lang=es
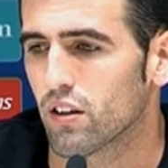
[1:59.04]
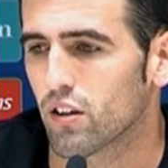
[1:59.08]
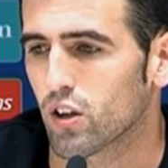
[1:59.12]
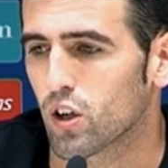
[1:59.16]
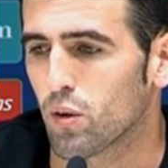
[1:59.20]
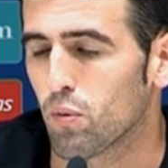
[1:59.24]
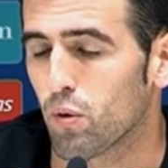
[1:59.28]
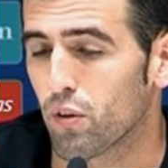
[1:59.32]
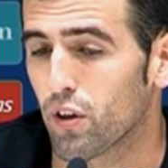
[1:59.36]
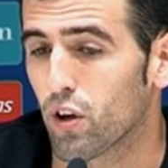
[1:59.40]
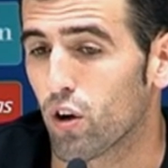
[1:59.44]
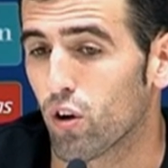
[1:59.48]

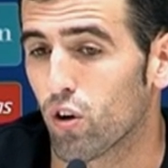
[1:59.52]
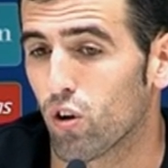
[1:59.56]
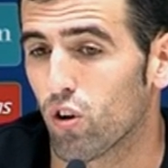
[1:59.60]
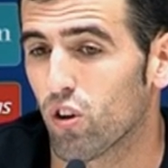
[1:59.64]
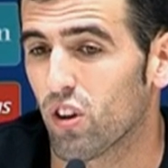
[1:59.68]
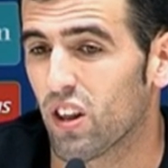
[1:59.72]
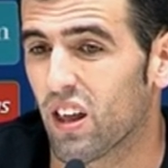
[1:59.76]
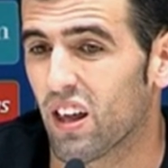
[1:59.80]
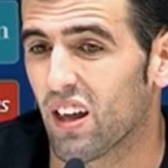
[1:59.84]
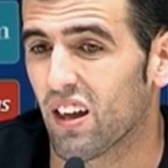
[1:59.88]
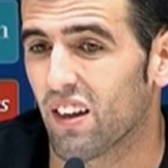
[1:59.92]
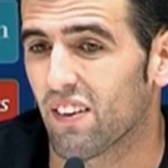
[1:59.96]
como digo, ¿no?
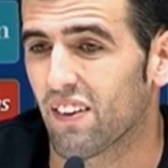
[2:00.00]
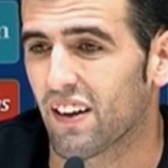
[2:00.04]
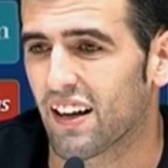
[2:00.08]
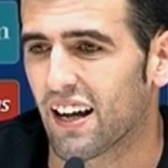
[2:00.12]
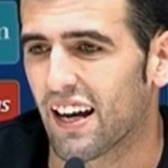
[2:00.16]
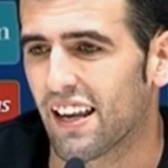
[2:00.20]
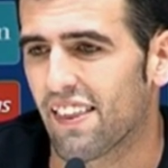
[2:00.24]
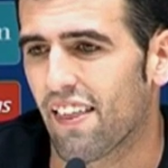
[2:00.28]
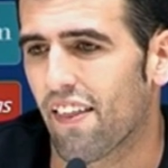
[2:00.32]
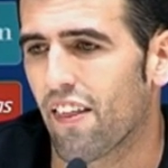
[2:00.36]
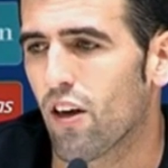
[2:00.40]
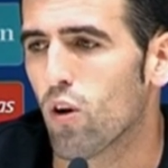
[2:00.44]
De,
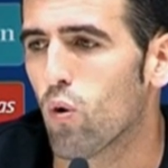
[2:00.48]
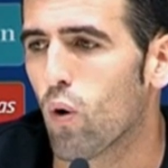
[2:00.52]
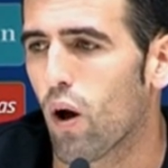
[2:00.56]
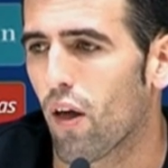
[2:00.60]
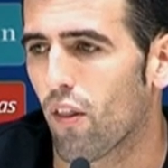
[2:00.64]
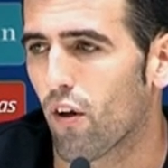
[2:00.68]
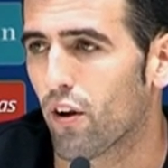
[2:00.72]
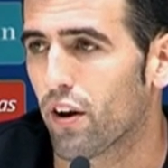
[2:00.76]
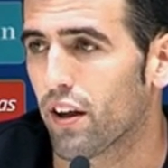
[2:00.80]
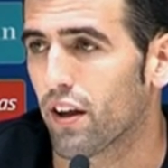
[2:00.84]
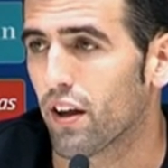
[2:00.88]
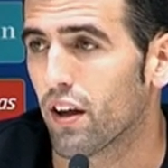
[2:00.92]
calidad de
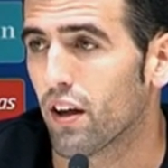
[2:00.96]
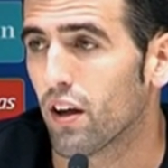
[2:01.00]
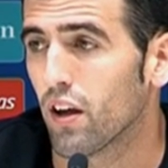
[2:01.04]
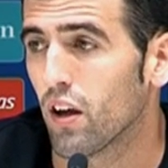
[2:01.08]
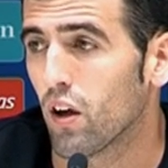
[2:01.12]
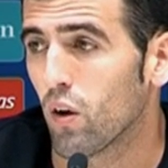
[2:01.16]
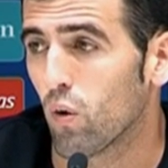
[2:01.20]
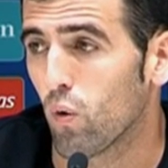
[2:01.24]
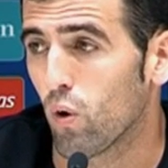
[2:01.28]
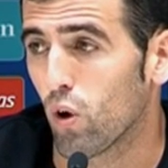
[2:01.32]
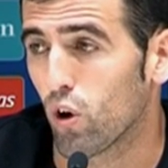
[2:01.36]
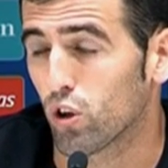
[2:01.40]
jugadores.
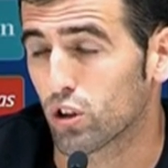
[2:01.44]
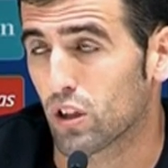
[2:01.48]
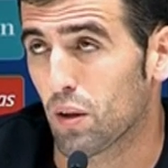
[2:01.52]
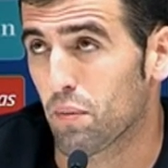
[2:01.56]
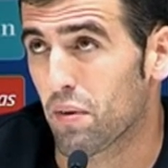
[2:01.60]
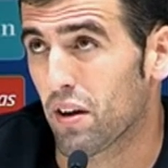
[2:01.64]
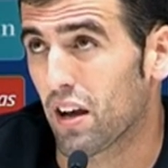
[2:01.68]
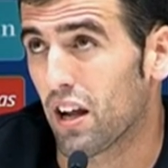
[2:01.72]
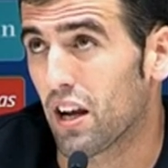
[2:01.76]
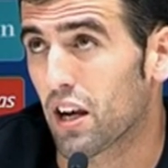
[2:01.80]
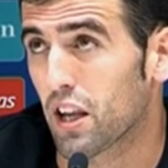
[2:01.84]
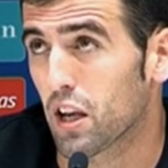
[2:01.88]
Luego
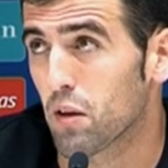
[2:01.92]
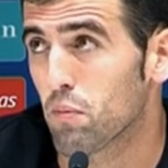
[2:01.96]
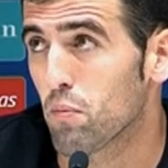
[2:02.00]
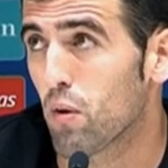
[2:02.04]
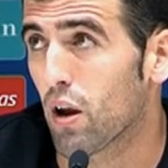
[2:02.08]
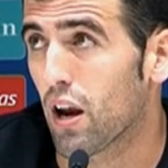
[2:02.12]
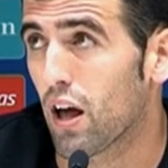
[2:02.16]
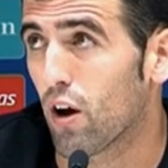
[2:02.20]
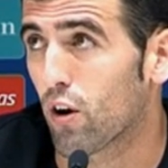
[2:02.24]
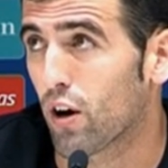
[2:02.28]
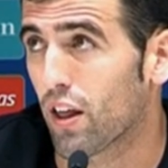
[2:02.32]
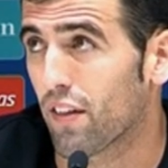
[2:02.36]
también el ritmo
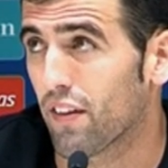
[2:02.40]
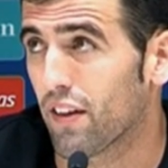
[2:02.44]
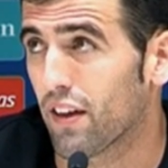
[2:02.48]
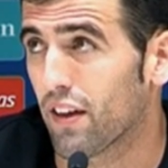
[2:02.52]
a la hora